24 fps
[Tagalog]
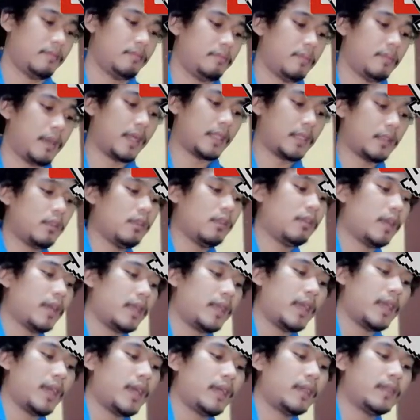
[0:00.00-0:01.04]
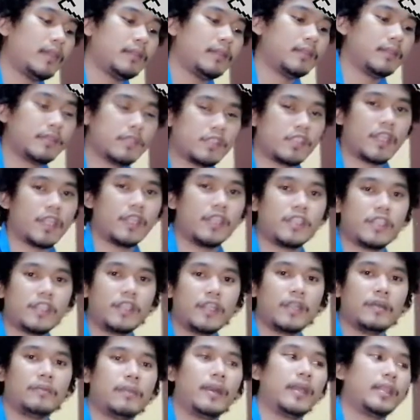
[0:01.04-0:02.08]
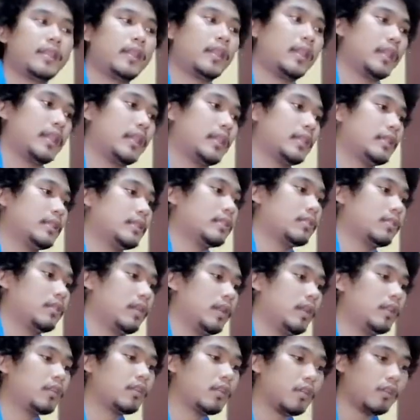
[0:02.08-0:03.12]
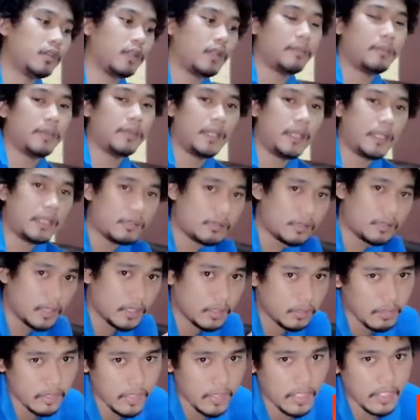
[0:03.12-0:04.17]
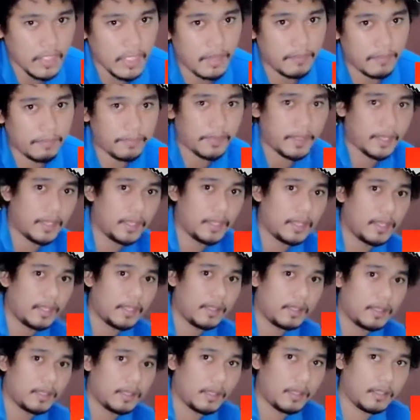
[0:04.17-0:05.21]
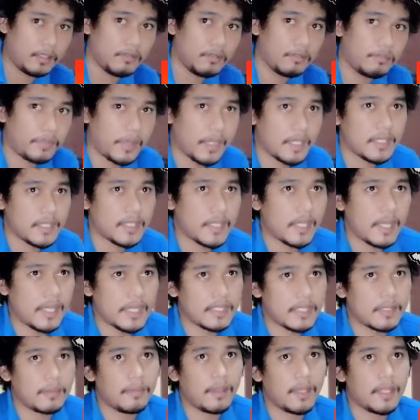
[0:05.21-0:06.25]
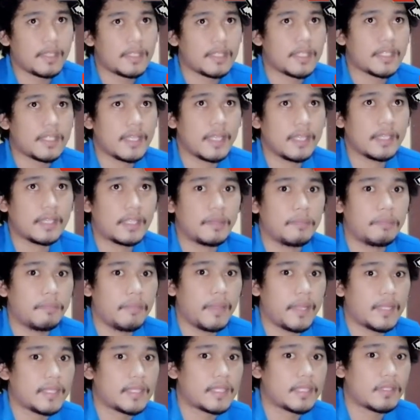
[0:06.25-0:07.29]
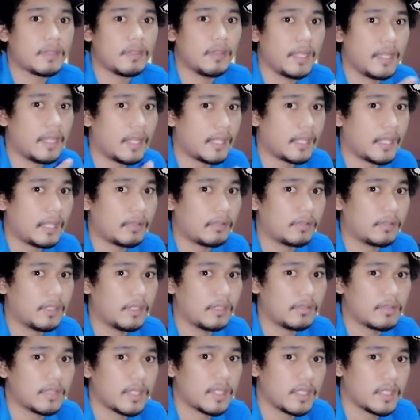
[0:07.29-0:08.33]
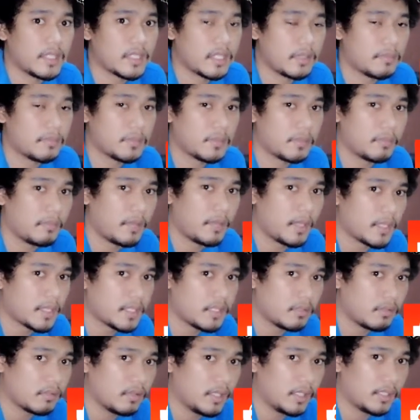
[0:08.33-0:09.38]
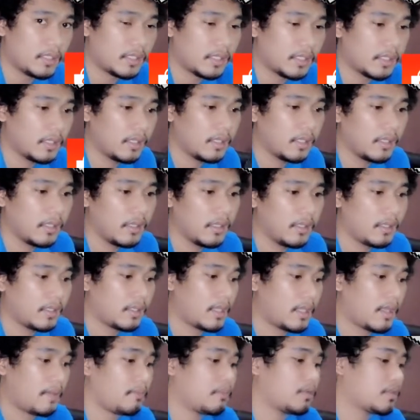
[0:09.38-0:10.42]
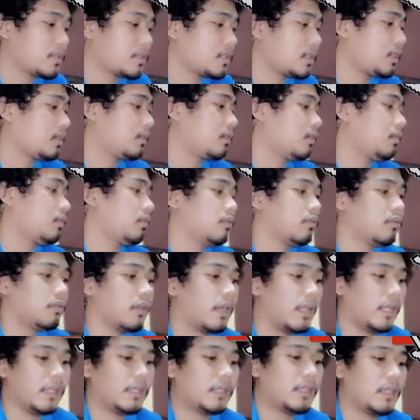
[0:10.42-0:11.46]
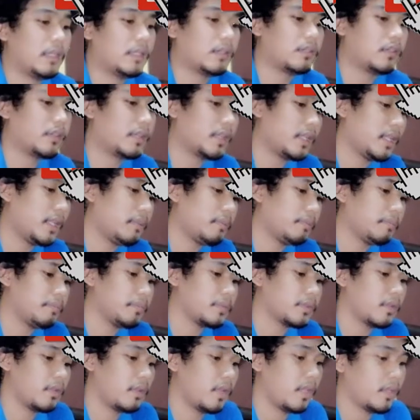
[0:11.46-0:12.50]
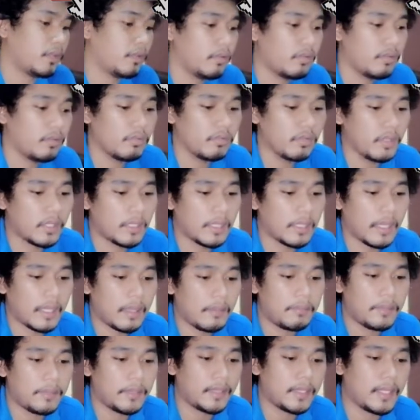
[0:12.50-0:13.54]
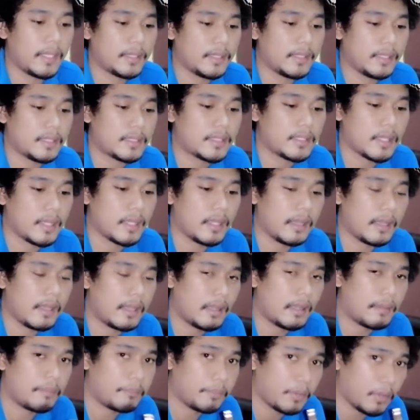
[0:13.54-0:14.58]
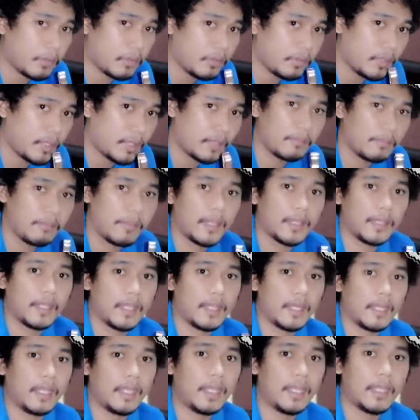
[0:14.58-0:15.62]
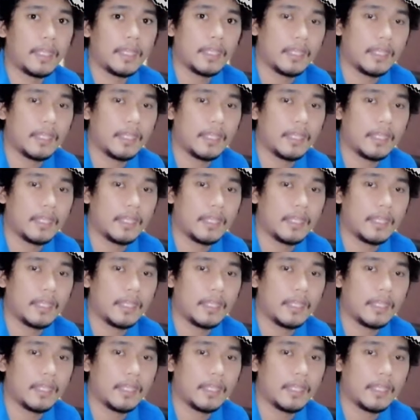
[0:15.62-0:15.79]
Pangatlo ay ang charger ng battery. So ito, nabili ko din to sa Shopee. Yung price niya nasa mga 600 plus. So ilalagay ko din to sa description box yung link. Tapos ito yung alligator clip. So ito yung ikakabit natin sa prone ng battery.